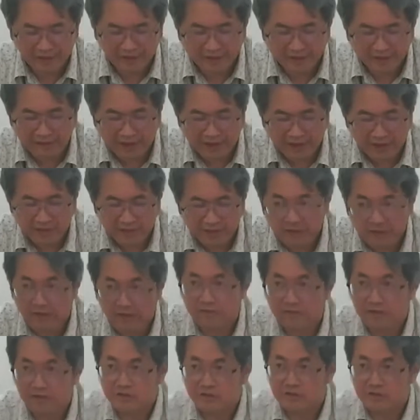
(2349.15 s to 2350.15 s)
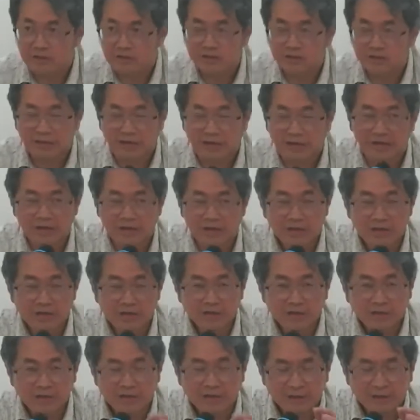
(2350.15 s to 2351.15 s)
财这件事上，在
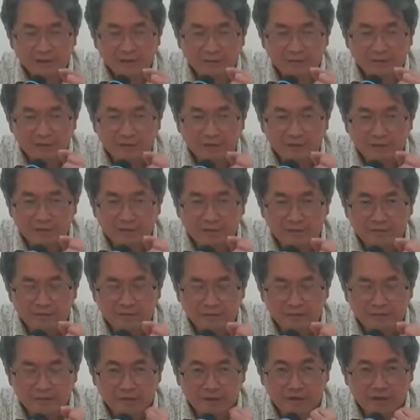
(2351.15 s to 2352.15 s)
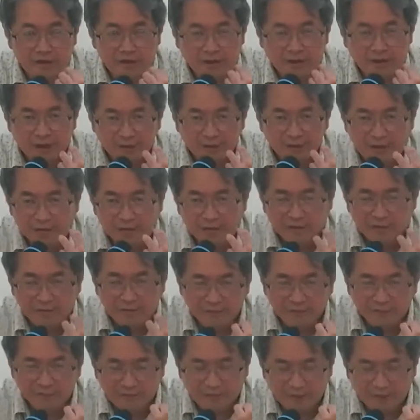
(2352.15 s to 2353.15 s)
他的心思啊，他的
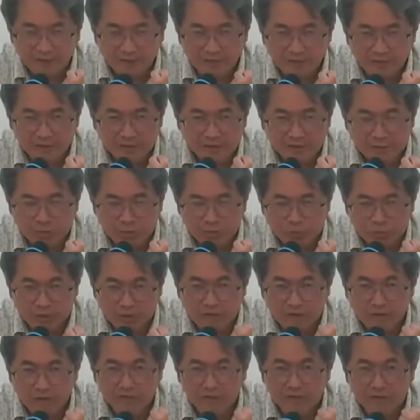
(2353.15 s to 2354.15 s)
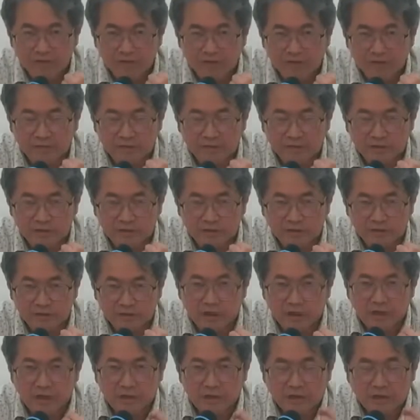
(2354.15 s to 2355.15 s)
心的纯净这件事，
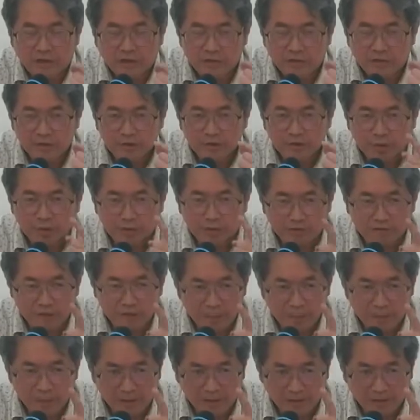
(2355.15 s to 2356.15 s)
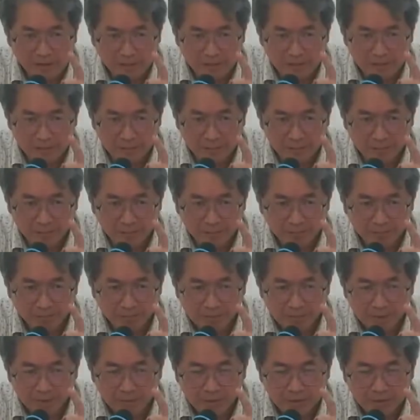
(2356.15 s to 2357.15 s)
他是有洁癖的，
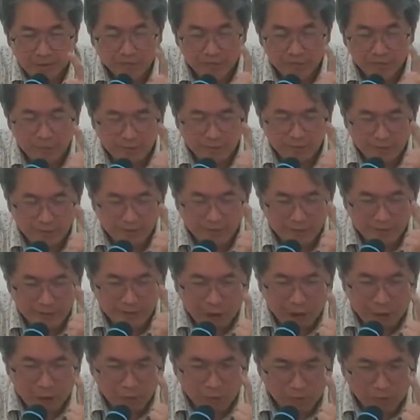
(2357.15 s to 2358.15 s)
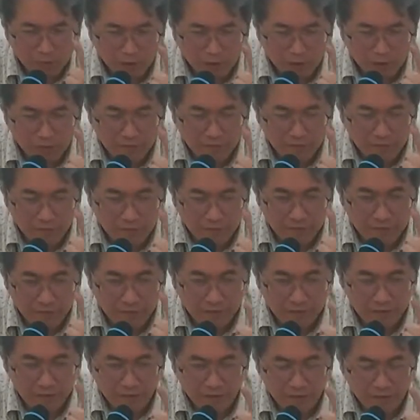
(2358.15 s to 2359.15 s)
他是有那个道德洁癖
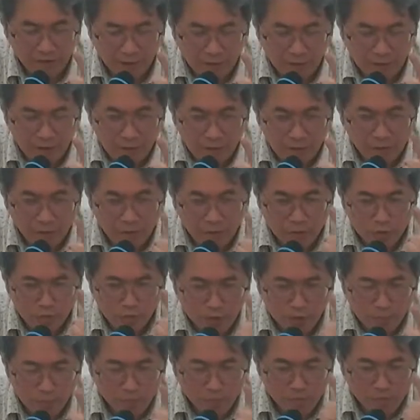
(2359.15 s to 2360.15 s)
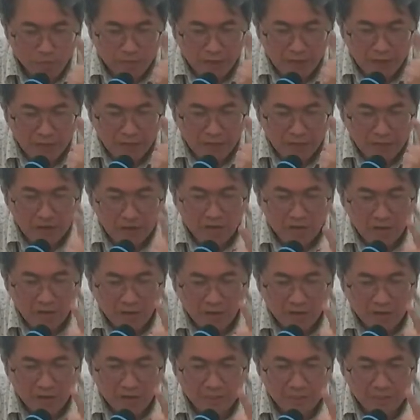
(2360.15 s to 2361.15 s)
的。我绝不让任何
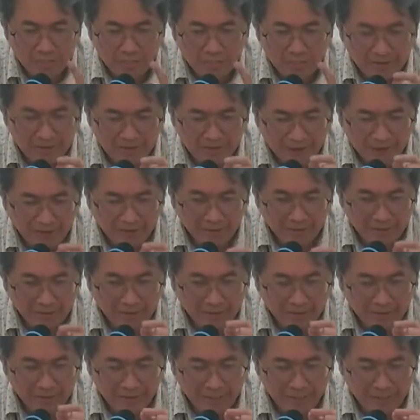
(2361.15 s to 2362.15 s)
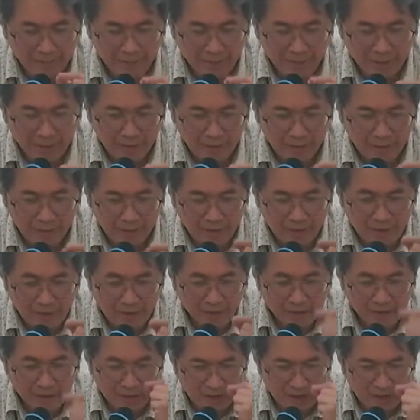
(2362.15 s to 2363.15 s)
人把贪财的标签
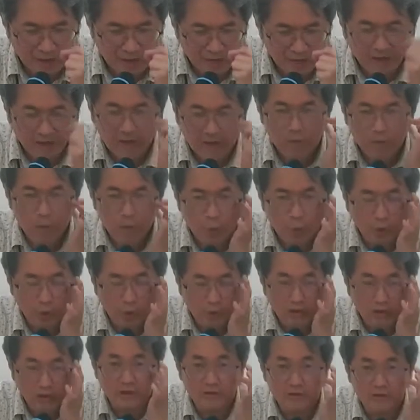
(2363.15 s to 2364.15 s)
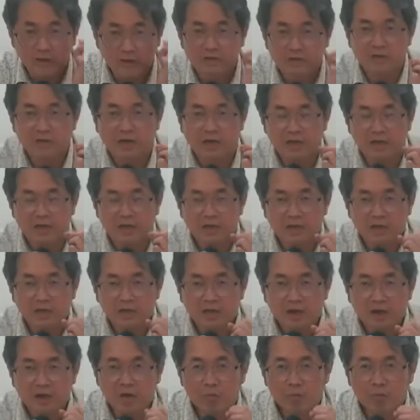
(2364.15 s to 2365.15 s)
贴在我的身上。
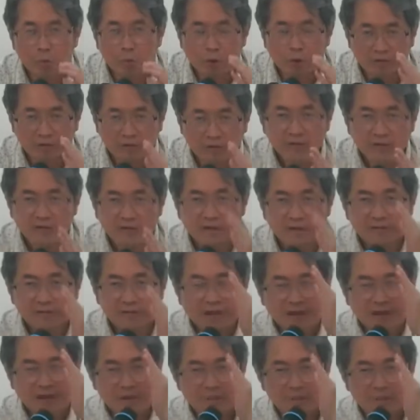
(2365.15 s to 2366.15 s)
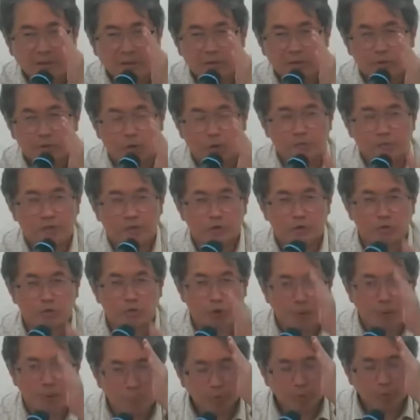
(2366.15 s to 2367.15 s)
啊！我今天在你们中间绝
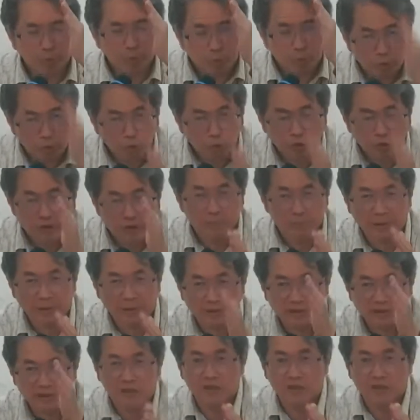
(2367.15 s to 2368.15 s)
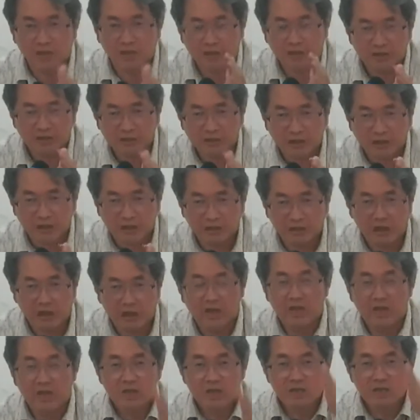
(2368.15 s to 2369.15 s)
不图你们任何人的
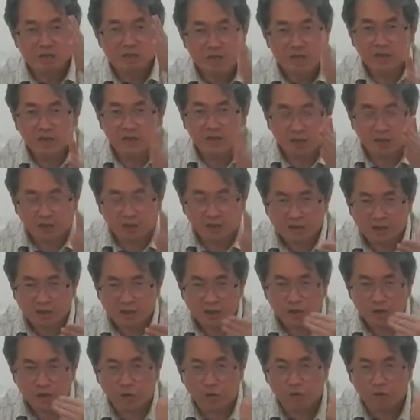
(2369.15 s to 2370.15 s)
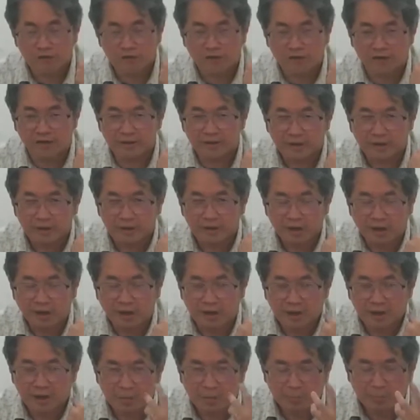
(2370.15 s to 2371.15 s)
任何的贡献啊，
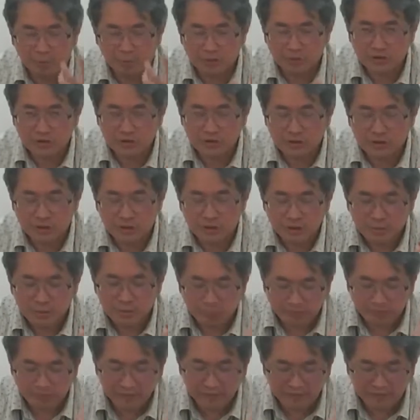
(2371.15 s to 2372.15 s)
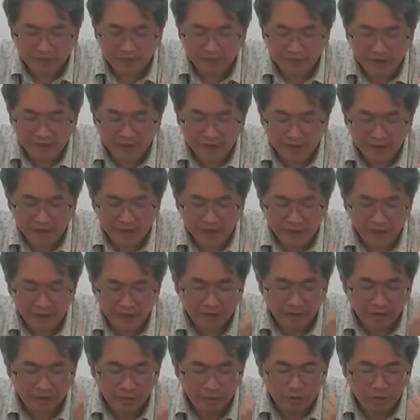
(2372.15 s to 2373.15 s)
不是不是这样的哈。
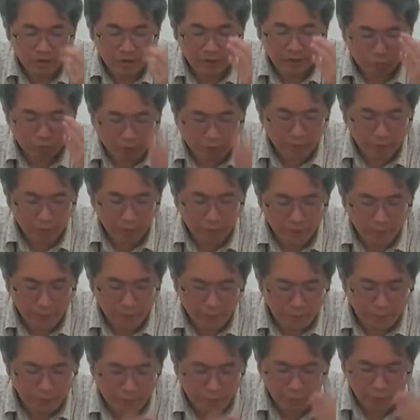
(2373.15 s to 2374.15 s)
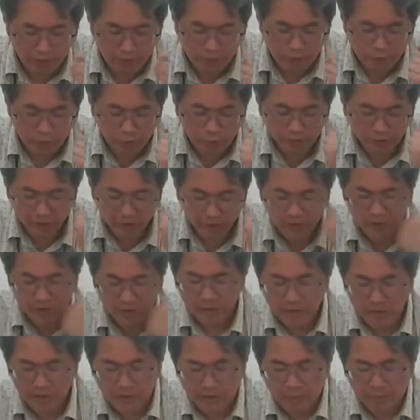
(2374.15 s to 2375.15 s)
所以他传福音不是为了图利，
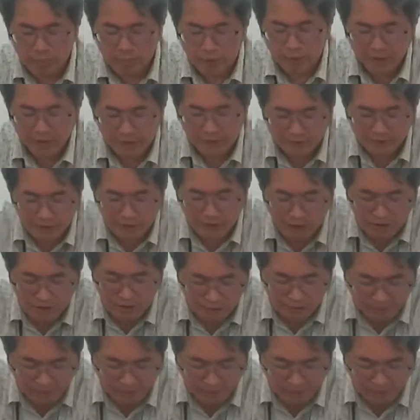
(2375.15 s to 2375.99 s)
也不会给任何人